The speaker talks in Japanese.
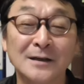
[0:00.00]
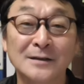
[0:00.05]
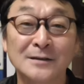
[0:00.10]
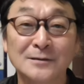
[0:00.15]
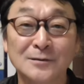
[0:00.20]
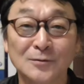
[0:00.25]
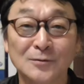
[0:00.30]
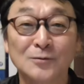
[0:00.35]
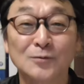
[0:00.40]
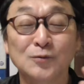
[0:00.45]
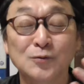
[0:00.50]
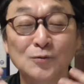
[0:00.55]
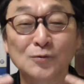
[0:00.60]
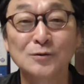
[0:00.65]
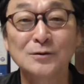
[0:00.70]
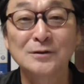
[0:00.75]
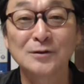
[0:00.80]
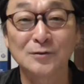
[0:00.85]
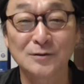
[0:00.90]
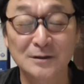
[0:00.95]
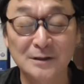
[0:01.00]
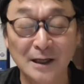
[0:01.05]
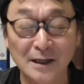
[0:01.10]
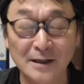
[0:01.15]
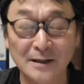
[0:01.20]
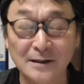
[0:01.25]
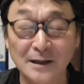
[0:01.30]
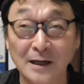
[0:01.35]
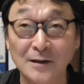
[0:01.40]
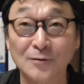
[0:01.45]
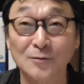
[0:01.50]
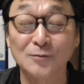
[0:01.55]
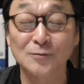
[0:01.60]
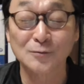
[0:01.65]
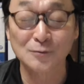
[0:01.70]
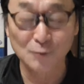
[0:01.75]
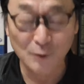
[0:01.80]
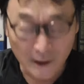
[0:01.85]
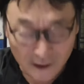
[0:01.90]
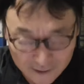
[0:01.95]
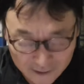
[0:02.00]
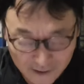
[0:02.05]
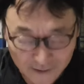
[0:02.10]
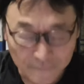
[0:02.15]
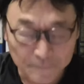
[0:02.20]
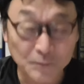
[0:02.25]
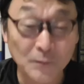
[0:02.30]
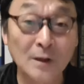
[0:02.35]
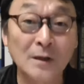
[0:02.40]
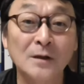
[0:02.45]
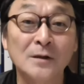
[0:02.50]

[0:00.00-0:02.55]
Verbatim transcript: その福音を伝え、あの、受けて、